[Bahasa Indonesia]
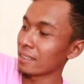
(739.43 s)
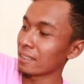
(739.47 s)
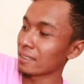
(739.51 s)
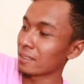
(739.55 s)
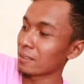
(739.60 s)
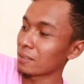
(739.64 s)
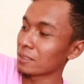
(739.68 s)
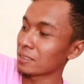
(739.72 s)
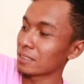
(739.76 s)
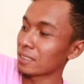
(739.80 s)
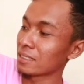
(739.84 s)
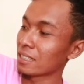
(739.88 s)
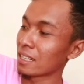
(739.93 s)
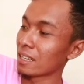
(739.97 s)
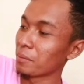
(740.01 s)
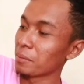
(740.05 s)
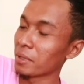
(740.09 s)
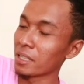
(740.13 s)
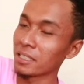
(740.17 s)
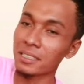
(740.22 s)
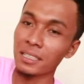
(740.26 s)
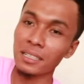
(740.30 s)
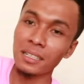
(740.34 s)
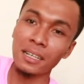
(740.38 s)
terus di
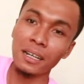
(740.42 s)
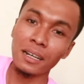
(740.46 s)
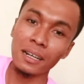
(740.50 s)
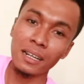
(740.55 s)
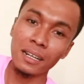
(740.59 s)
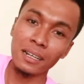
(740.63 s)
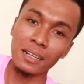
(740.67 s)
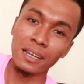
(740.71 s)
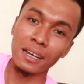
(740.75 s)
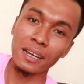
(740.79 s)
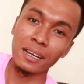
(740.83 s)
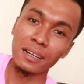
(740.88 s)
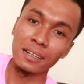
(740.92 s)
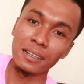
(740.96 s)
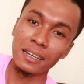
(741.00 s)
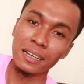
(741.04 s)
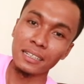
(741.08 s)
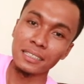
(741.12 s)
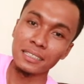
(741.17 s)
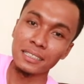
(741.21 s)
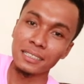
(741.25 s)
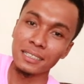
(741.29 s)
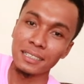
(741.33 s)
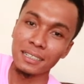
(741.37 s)
dalamnya sini real ya
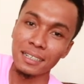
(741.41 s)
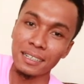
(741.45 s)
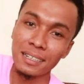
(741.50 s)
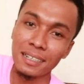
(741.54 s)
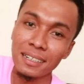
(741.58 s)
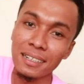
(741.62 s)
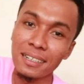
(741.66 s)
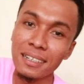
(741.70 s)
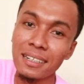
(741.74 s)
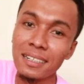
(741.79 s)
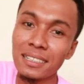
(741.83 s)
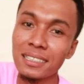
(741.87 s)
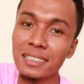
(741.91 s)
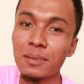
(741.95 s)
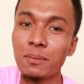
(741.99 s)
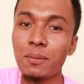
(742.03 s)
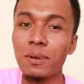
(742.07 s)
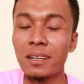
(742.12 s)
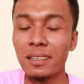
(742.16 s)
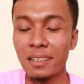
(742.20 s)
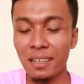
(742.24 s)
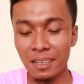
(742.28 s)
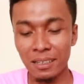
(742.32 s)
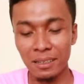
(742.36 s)
guys
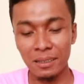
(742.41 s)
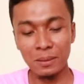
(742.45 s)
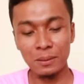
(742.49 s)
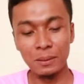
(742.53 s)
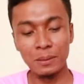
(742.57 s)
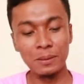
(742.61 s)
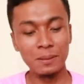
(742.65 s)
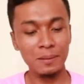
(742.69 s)
seperti itu